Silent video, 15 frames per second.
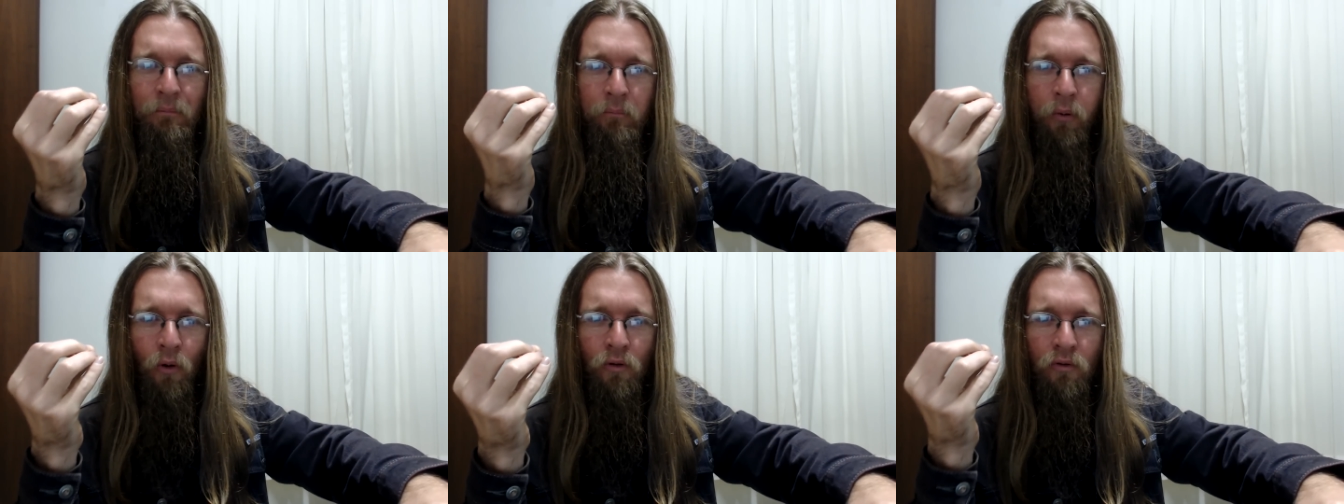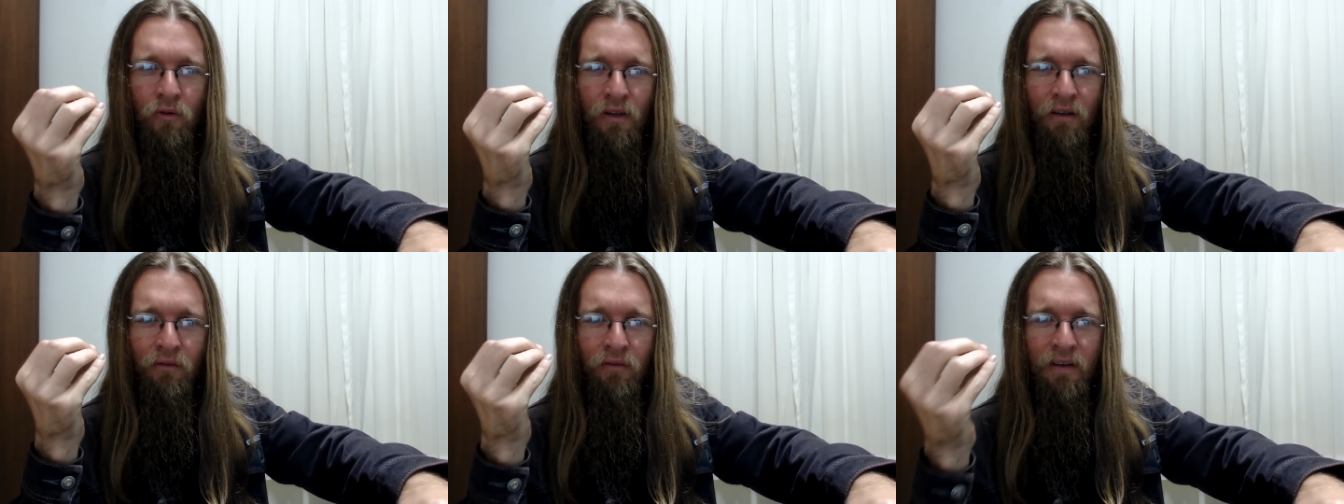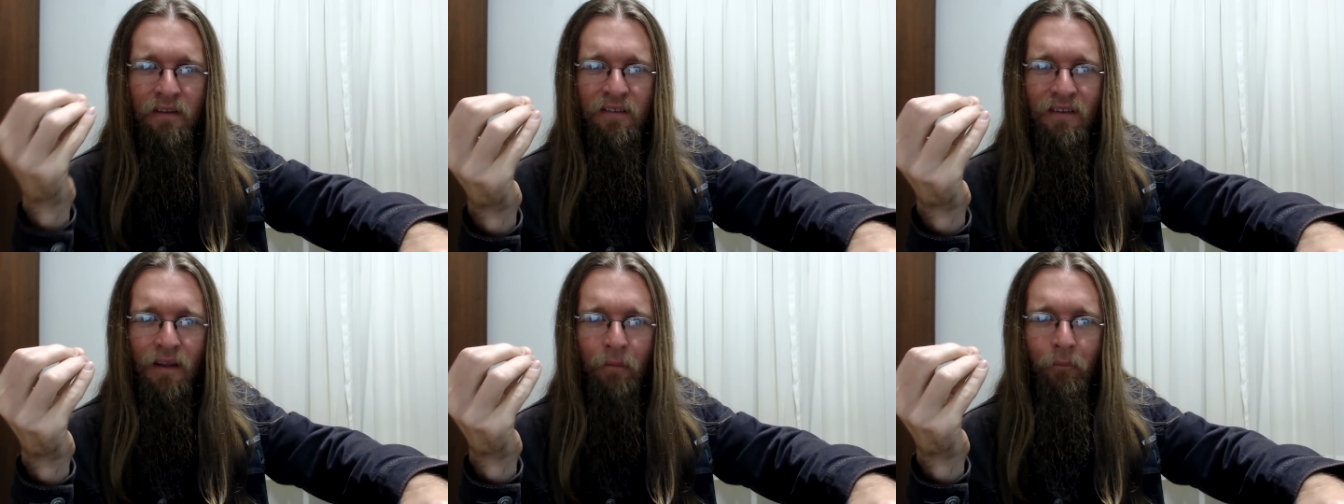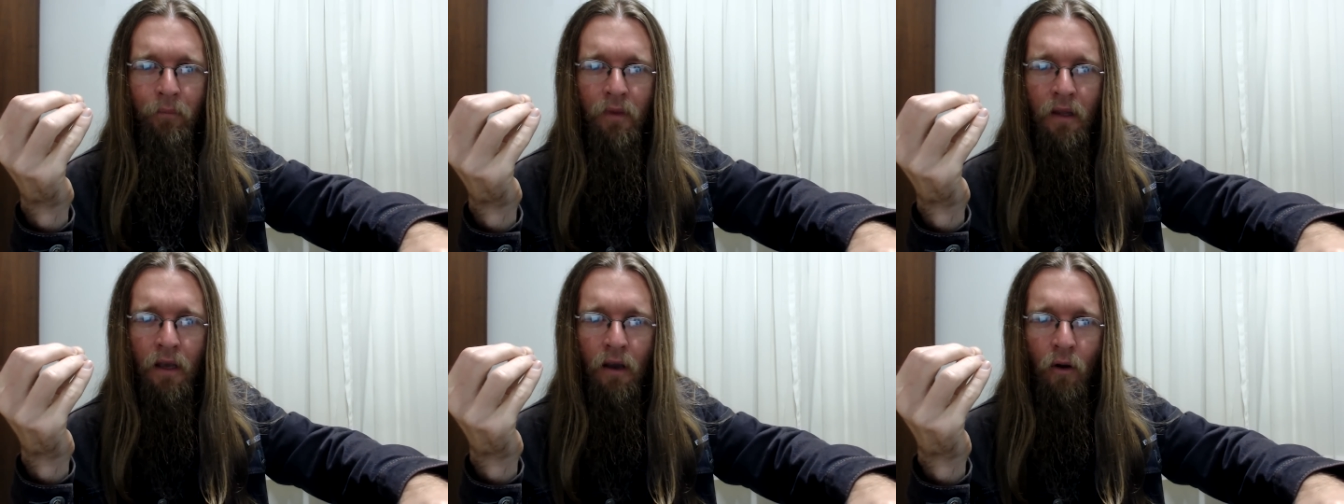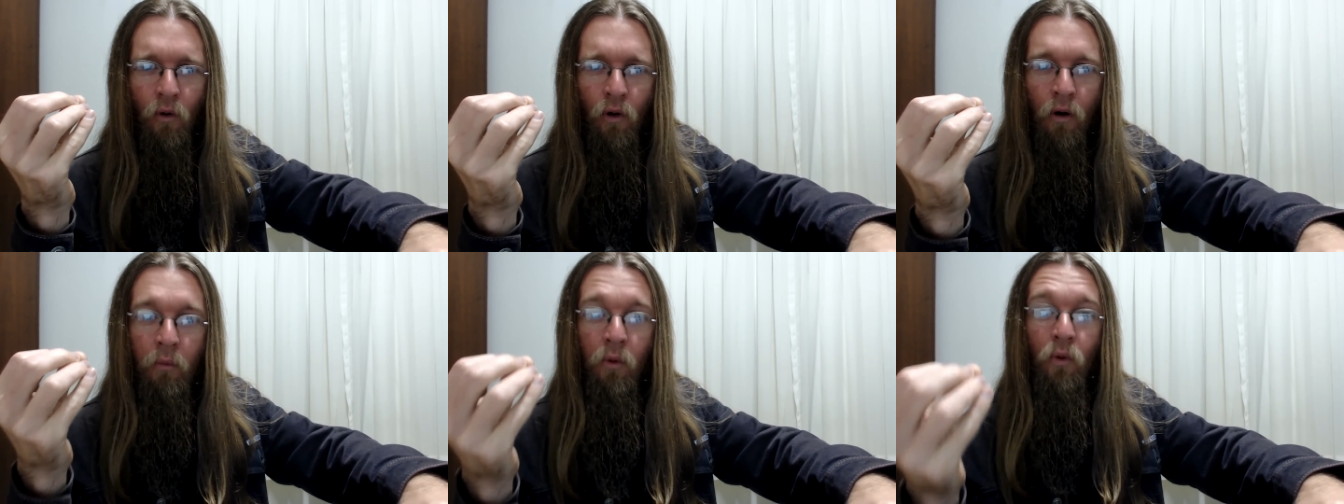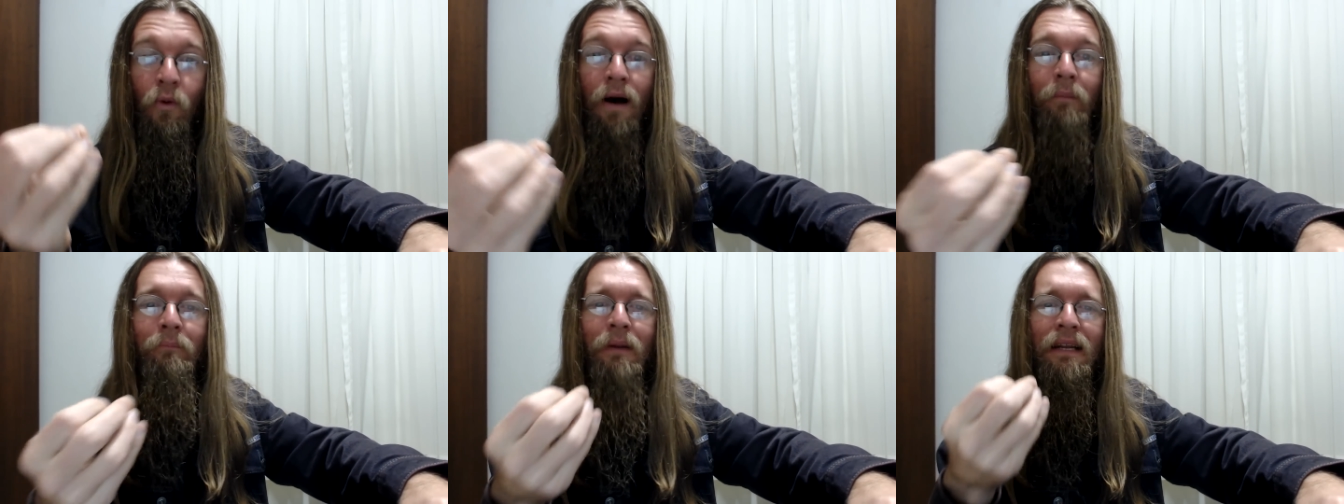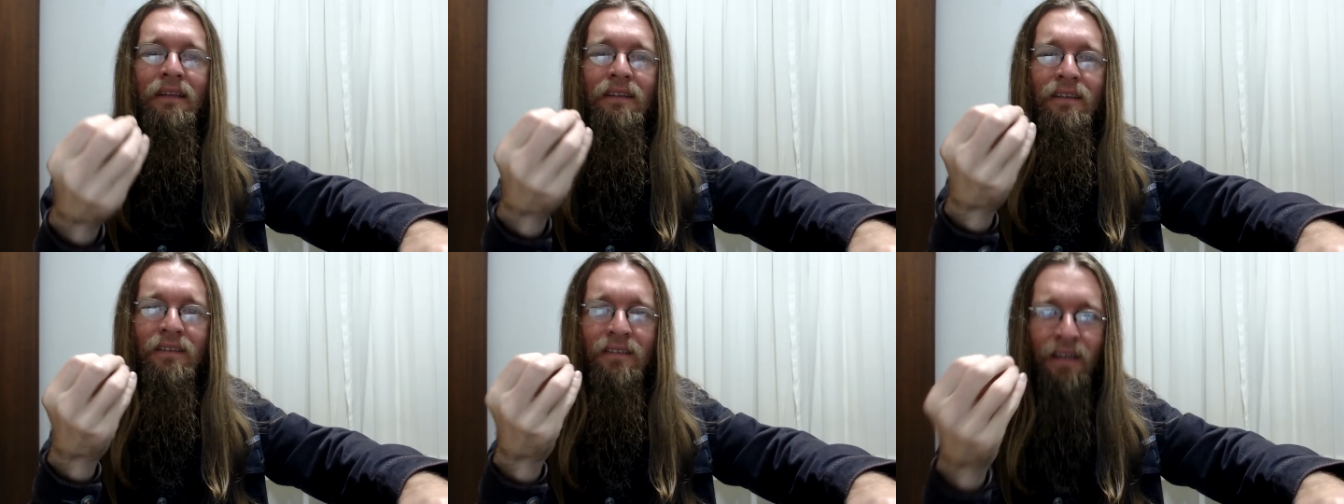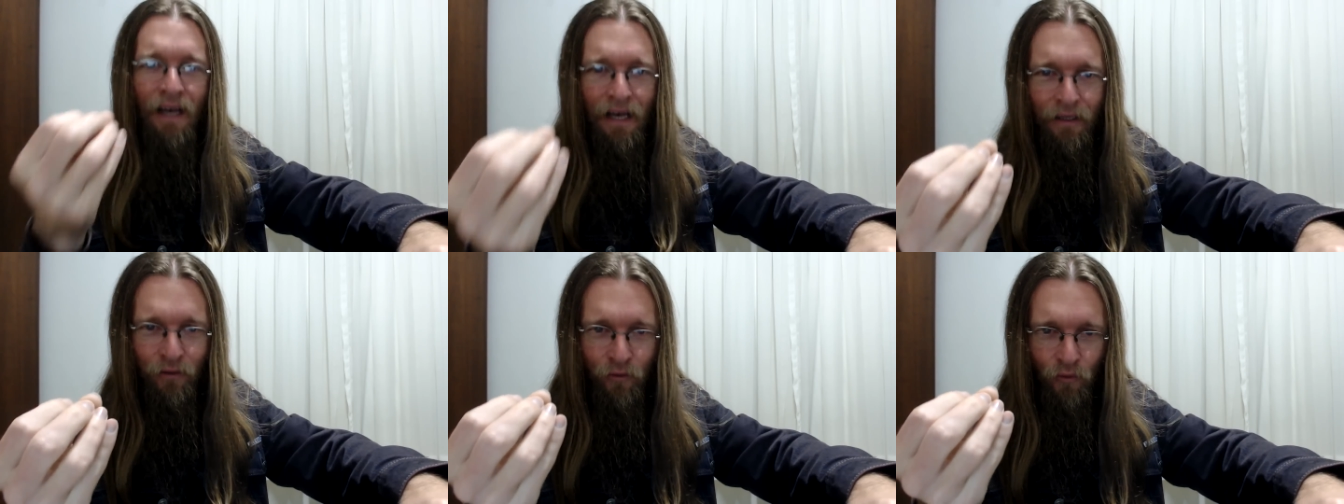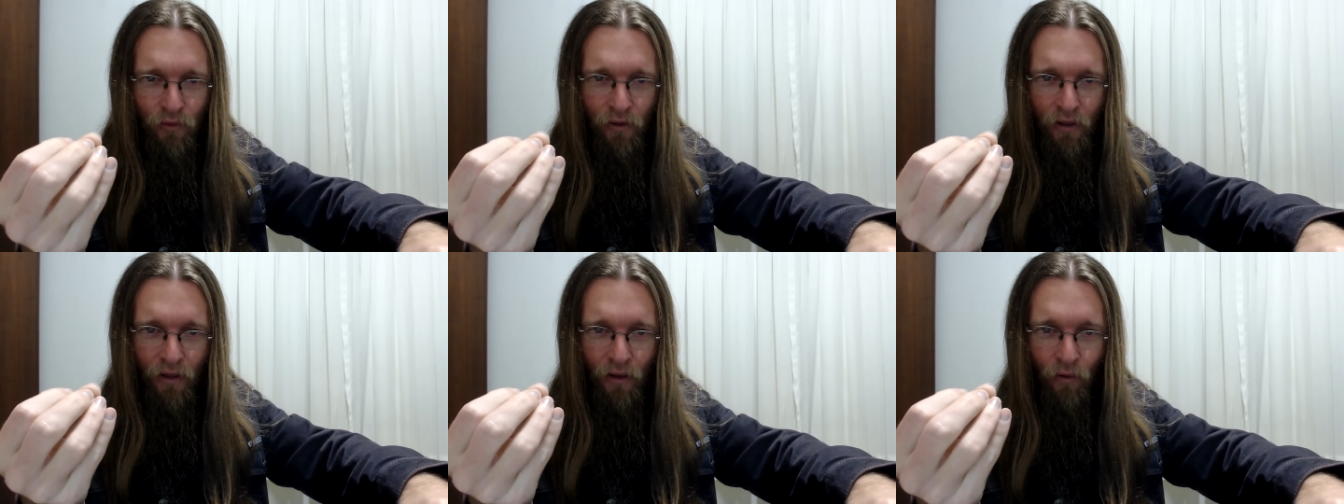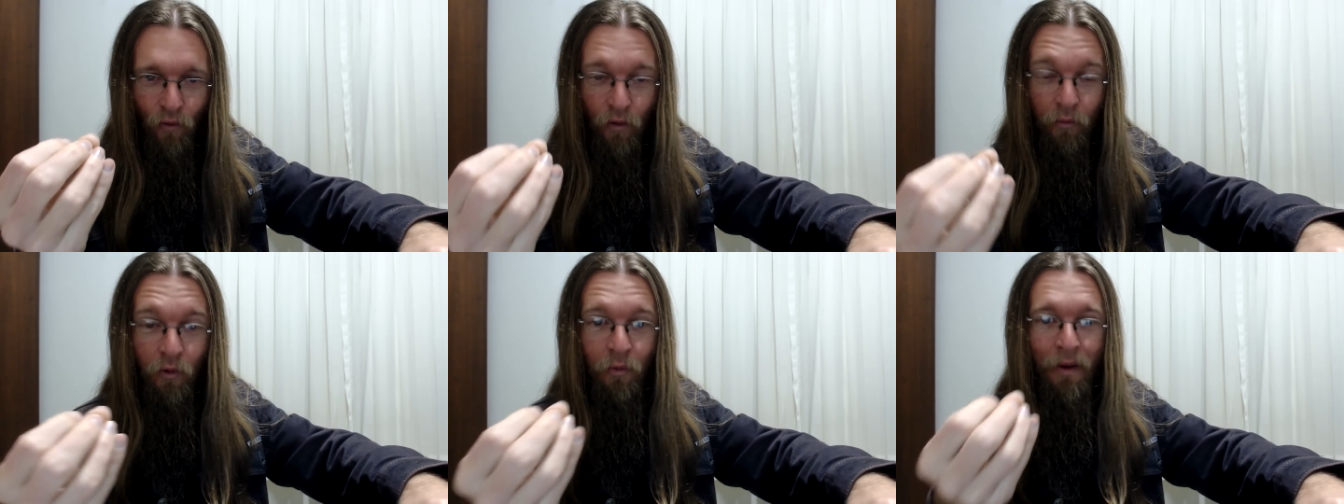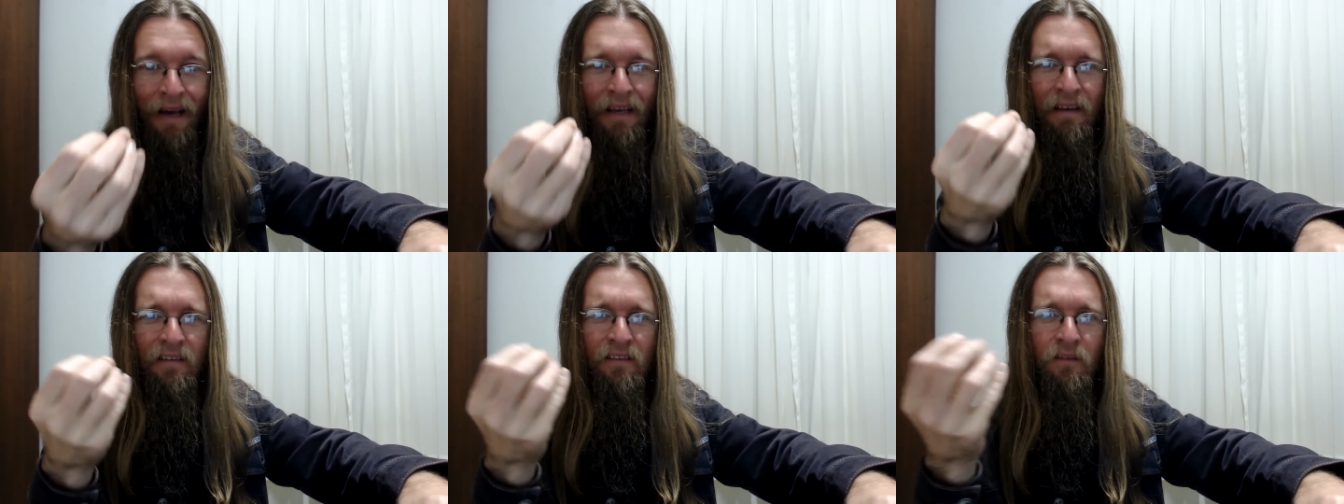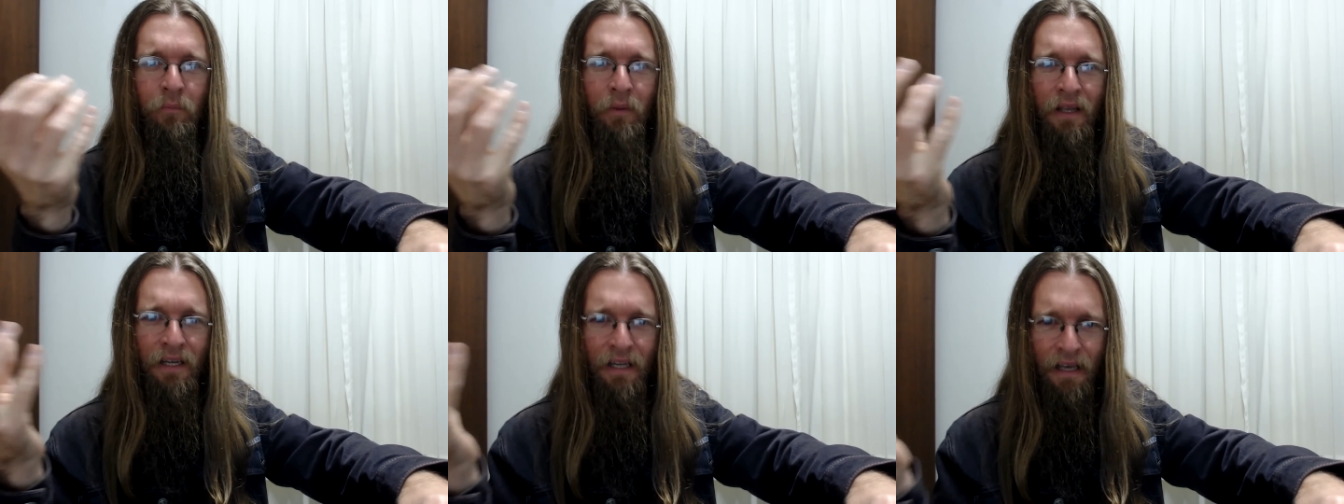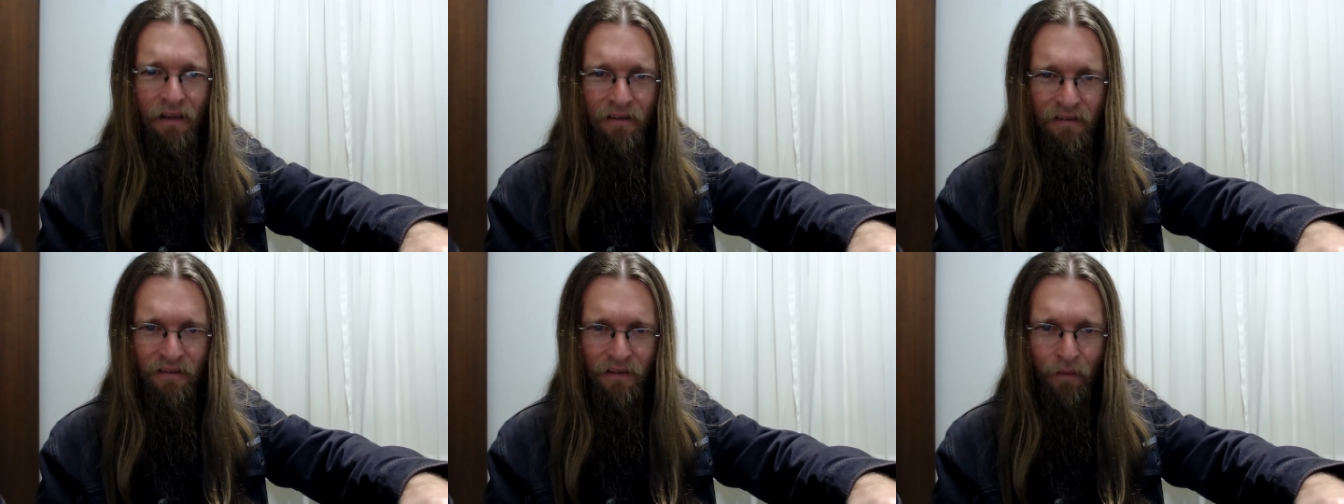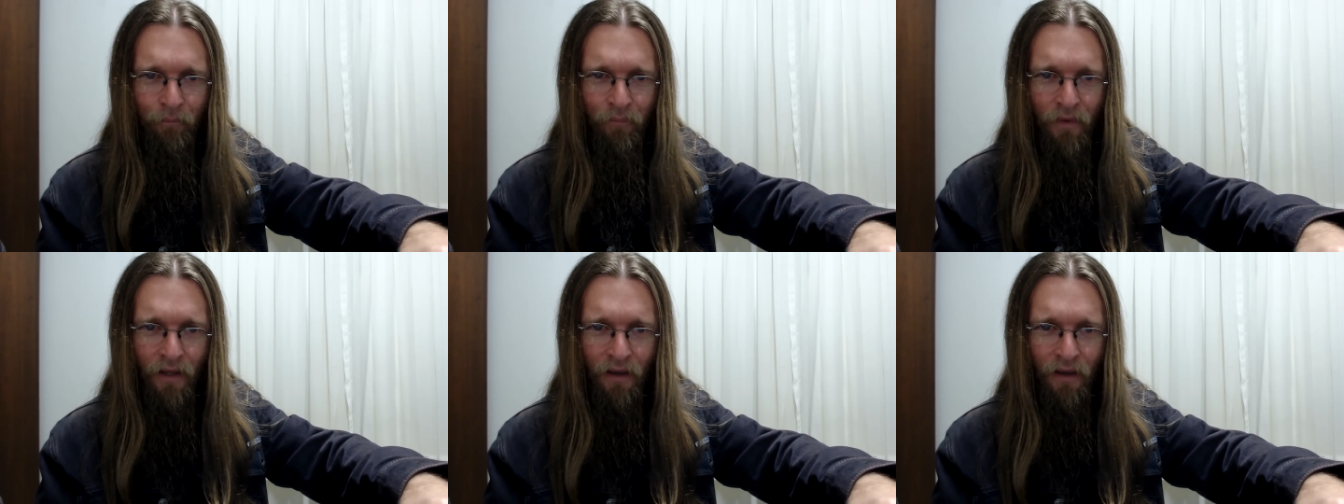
ponto de vista, como um aprendizado, como uma experiência.